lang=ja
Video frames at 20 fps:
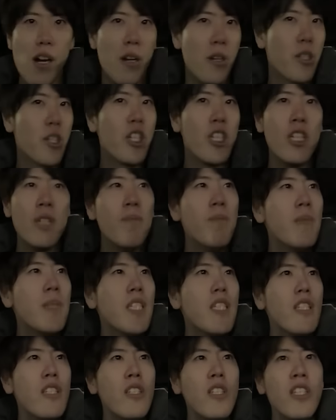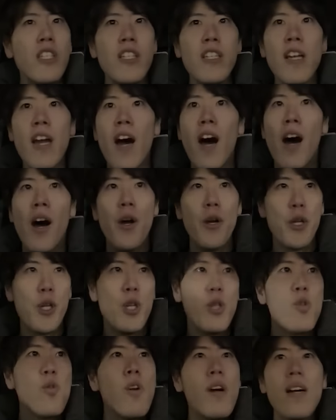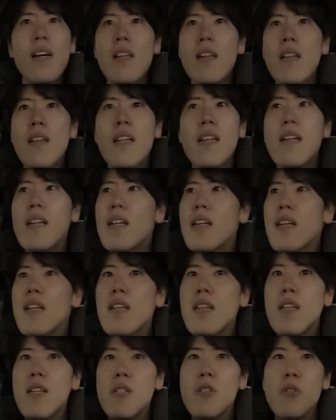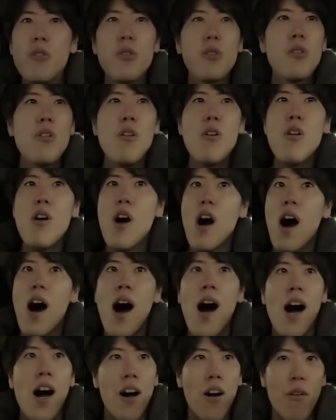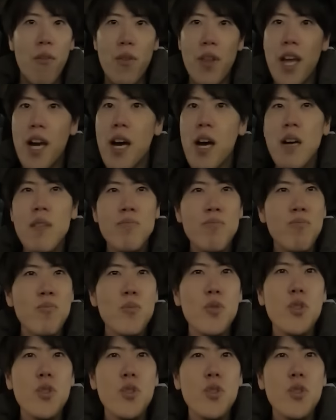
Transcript: 言われるとなんだか切